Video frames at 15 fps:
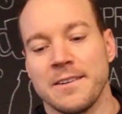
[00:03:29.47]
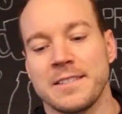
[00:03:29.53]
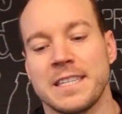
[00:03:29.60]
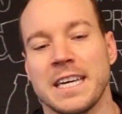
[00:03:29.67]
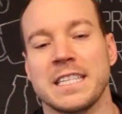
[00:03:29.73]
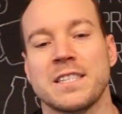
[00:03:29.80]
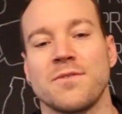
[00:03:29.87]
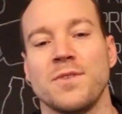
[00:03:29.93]

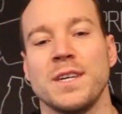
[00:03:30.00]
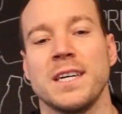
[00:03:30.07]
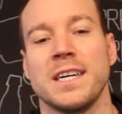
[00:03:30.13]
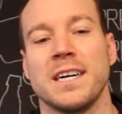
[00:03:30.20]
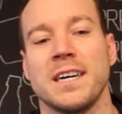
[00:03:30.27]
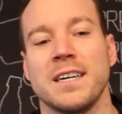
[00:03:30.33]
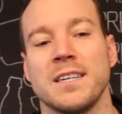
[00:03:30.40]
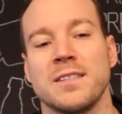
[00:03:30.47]
dass
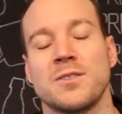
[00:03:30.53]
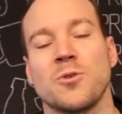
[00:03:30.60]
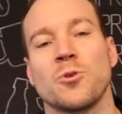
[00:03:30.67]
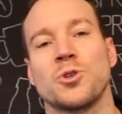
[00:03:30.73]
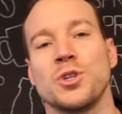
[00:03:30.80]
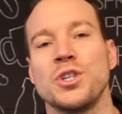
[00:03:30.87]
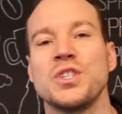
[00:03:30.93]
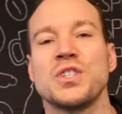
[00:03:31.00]
wir
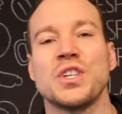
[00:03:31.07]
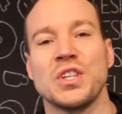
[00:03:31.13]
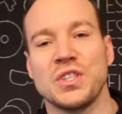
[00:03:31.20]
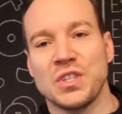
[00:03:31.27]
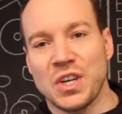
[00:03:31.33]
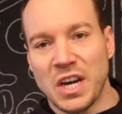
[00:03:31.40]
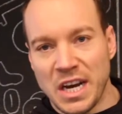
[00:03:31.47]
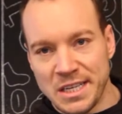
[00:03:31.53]
Social
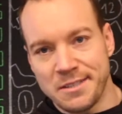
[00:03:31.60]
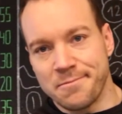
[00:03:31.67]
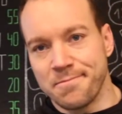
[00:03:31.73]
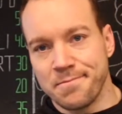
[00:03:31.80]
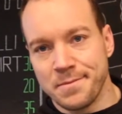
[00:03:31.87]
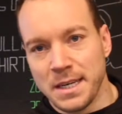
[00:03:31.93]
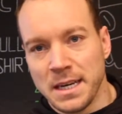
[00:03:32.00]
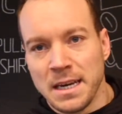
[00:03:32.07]
Distancing halten.
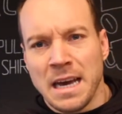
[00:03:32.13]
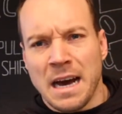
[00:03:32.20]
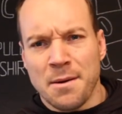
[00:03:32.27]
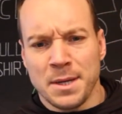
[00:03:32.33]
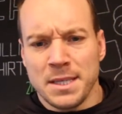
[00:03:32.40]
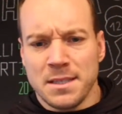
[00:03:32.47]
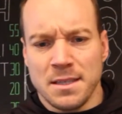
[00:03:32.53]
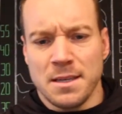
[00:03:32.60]

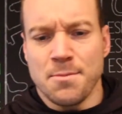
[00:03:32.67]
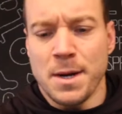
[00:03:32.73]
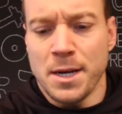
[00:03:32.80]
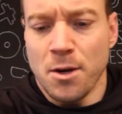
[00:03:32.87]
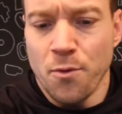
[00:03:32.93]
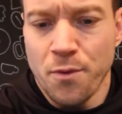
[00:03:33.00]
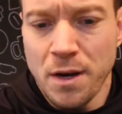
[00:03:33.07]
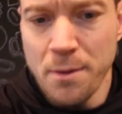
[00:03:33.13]
Aber ist nicht
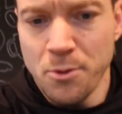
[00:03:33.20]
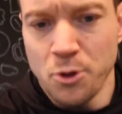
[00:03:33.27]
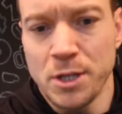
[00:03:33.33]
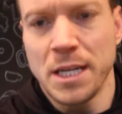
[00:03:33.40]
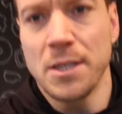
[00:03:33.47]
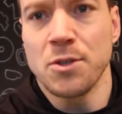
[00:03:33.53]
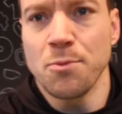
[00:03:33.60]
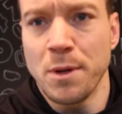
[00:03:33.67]
meine Aufgabe, euch
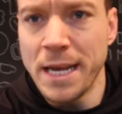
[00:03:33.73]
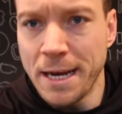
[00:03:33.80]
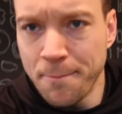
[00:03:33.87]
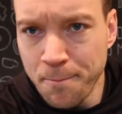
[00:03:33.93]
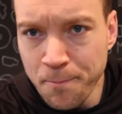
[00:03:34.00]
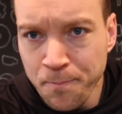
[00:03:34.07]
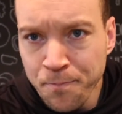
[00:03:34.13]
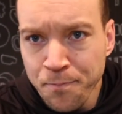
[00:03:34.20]
dazu
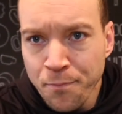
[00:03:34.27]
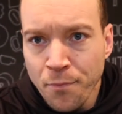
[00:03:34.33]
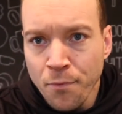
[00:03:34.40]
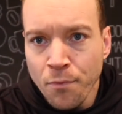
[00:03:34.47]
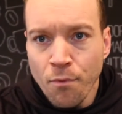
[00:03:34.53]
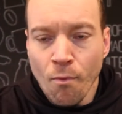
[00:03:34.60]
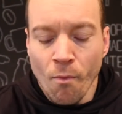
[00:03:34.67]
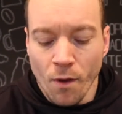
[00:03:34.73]
belehren.
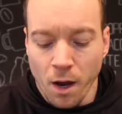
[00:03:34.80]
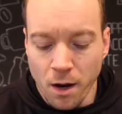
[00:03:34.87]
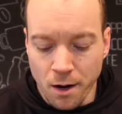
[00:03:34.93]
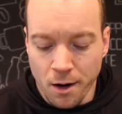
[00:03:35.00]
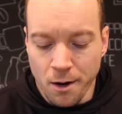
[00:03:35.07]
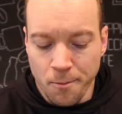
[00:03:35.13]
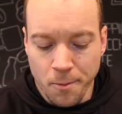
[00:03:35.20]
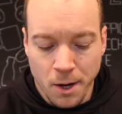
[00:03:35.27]

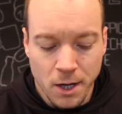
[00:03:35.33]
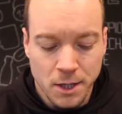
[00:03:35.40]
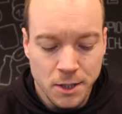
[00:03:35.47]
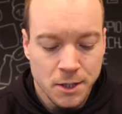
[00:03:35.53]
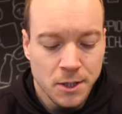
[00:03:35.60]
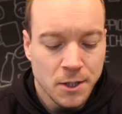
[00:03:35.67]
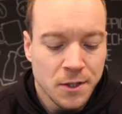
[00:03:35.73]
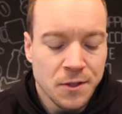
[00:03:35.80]
Ähm,
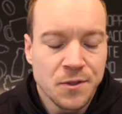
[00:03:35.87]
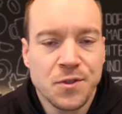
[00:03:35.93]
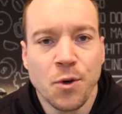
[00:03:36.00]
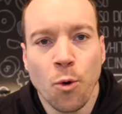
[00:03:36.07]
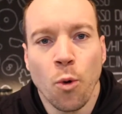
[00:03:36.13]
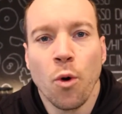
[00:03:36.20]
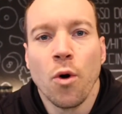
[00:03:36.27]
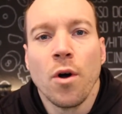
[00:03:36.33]

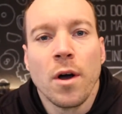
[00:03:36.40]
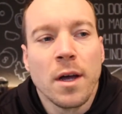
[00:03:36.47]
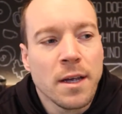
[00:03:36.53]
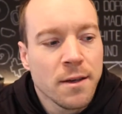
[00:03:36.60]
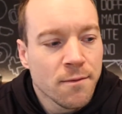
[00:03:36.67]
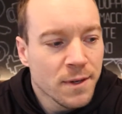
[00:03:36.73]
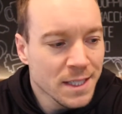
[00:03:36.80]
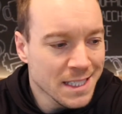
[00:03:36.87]
so,
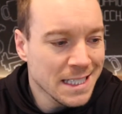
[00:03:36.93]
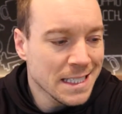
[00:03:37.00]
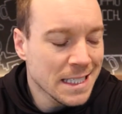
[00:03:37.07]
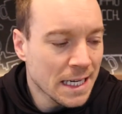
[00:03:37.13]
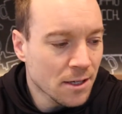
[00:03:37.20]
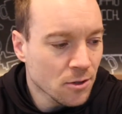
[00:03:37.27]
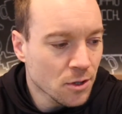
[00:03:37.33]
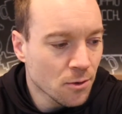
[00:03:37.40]
was ist dieses
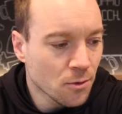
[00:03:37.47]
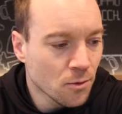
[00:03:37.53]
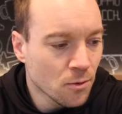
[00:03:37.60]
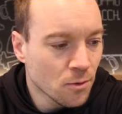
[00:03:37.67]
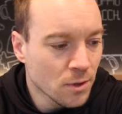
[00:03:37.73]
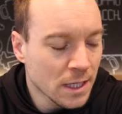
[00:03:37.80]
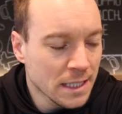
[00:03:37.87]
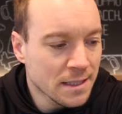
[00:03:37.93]
Jahr noch
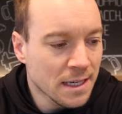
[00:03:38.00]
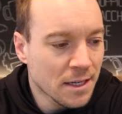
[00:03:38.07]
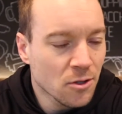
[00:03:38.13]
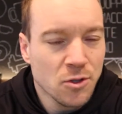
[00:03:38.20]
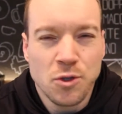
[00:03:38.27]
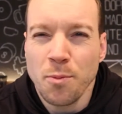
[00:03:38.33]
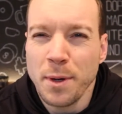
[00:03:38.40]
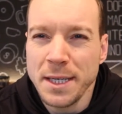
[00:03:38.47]
so, letztes Jahr
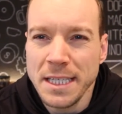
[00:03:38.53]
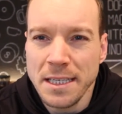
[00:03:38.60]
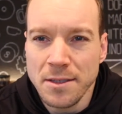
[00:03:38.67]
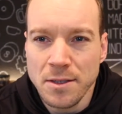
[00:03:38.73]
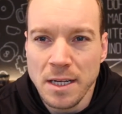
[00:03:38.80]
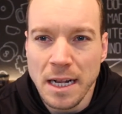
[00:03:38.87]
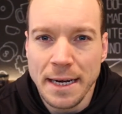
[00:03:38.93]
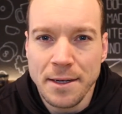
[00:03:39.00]
noch so
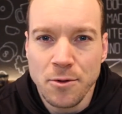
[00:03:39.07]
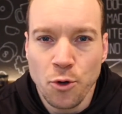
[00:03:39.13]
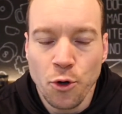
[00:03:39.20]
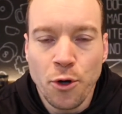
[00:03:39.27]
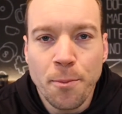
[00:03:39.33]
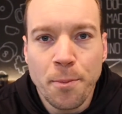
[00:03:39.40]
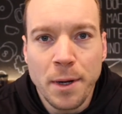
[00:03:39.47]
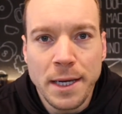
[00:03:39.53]
passiert? Kleine
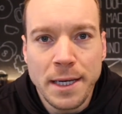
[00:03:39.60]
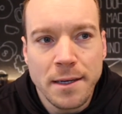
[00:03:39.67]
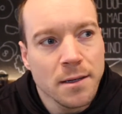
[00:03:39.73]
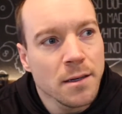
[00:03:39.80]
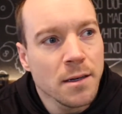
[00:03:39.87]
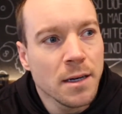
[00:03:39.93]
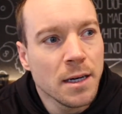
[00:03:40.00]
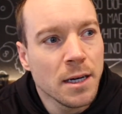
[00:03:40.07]

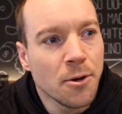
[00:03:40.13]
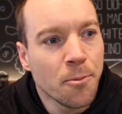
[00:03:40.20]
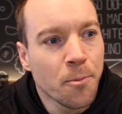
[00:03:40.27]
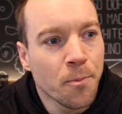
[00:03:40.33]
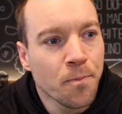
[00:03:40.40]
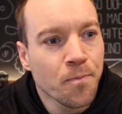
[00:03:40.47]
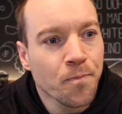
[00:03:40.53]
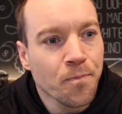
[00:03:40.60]
Rückblicke.
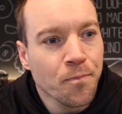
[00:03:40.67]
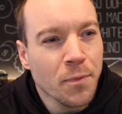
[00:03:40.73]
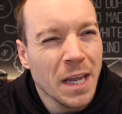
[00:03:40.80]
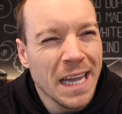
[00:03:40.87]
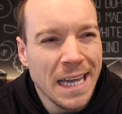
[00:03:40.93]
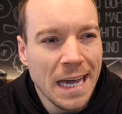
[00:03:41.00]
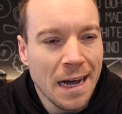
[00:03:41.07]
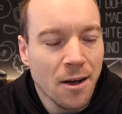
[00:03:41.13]
Ähm,
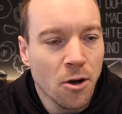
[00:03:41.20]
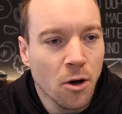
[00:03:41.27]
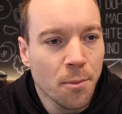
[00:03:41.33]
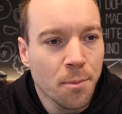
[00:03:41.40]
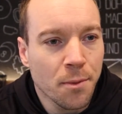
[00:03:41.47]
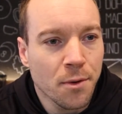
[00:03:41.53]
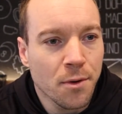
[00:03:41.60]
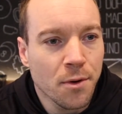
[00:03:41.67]
Jakob